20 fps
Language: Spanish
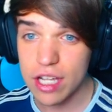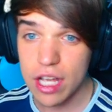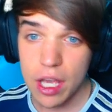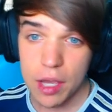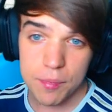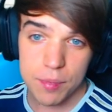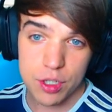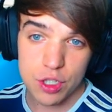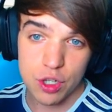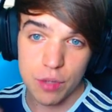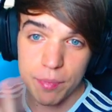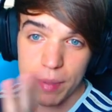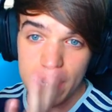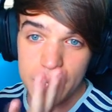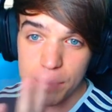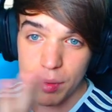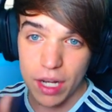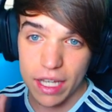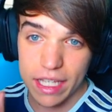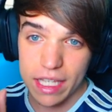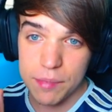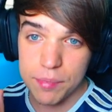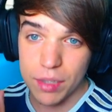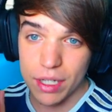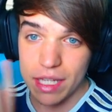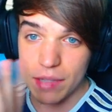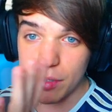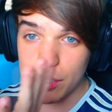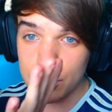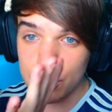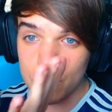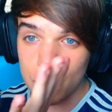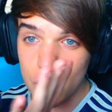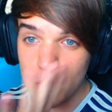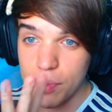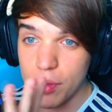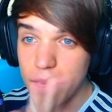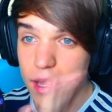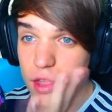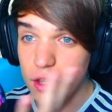pues comprarle por aquí, porque de momento yo lo he
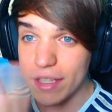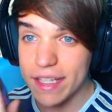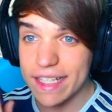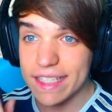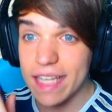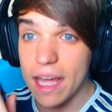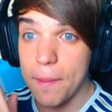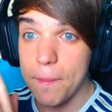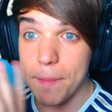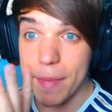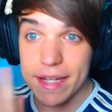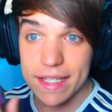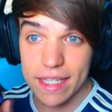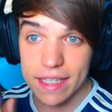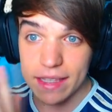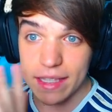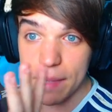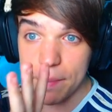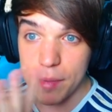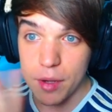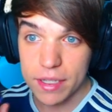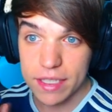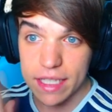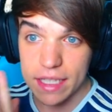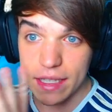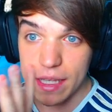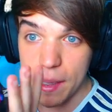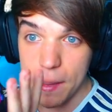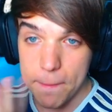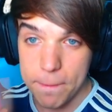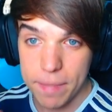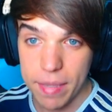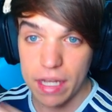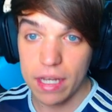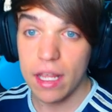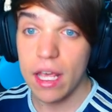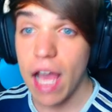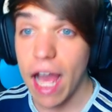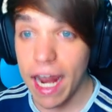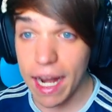probado y está bastante, pero bastante bien
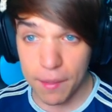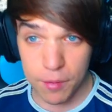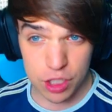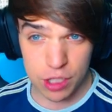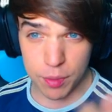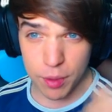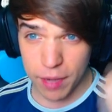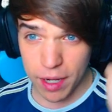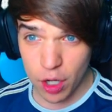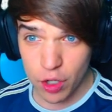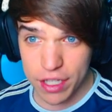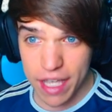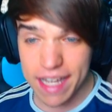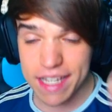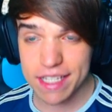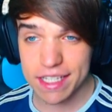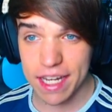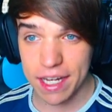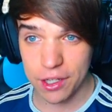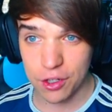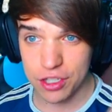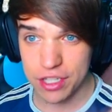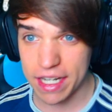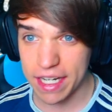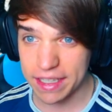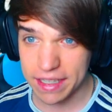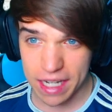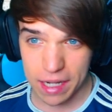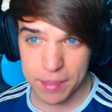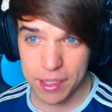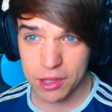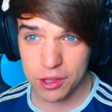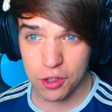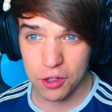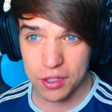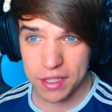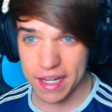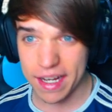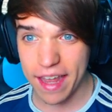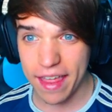Ahora vamos a probarlo ya en serio, sin entrenamiento
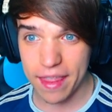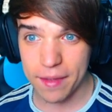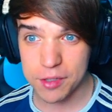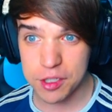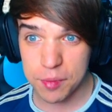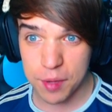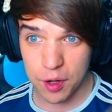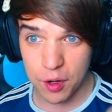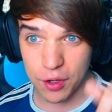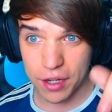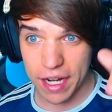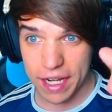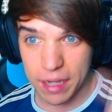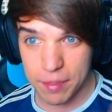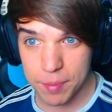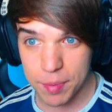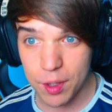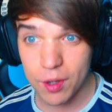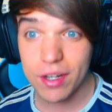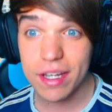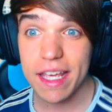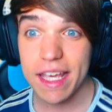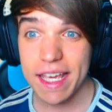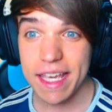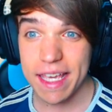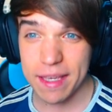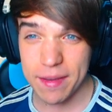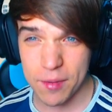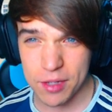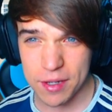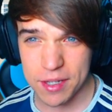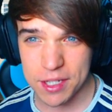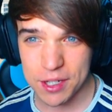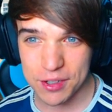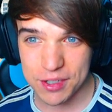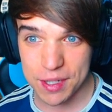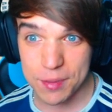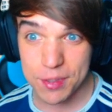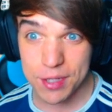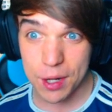ni en nada Vamos a probarlo en Gran Campeón y vamos a ver si
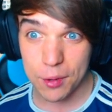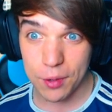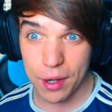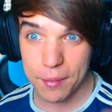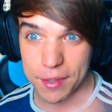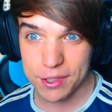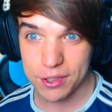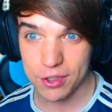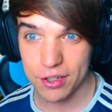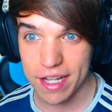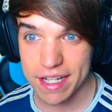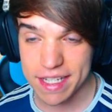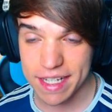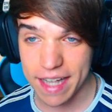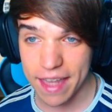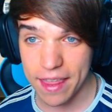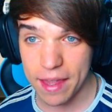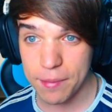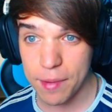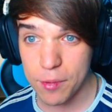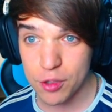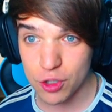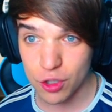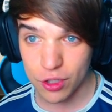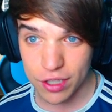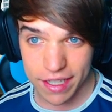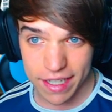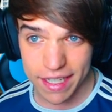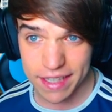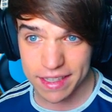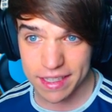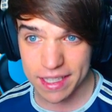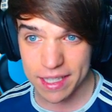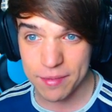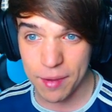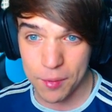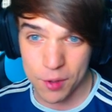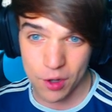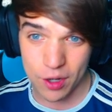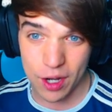conseguimos alguna victoria Así que nada, vamos con Kit y
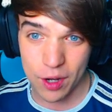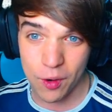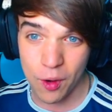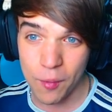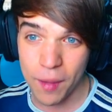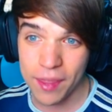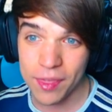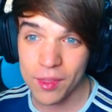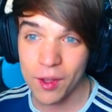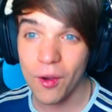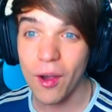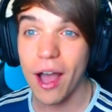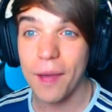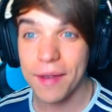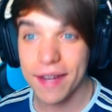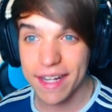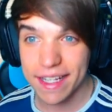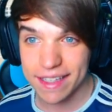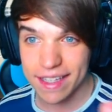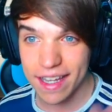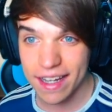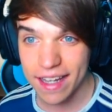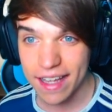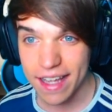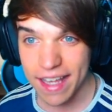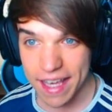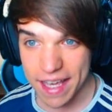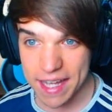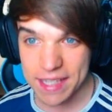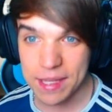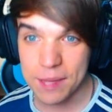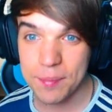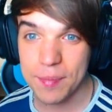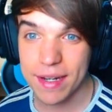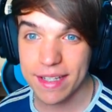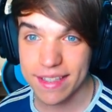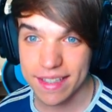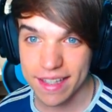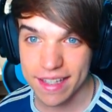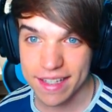vamos con el nuevo mando a ver qué tal estas
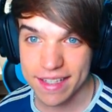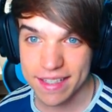partidas